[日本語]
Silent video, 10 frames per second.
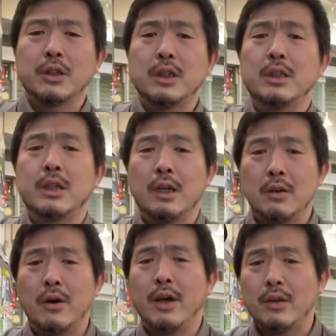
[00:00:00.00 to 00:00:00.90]
震災
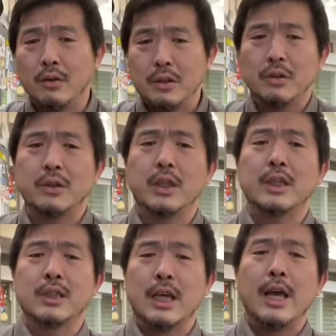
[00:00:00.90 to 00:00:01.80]
の影響によってで
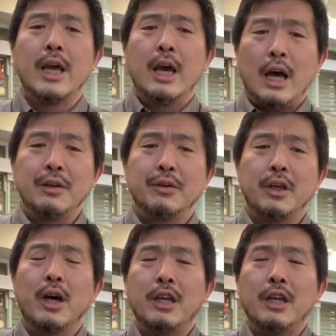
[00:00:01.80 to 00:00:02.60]
すね、被害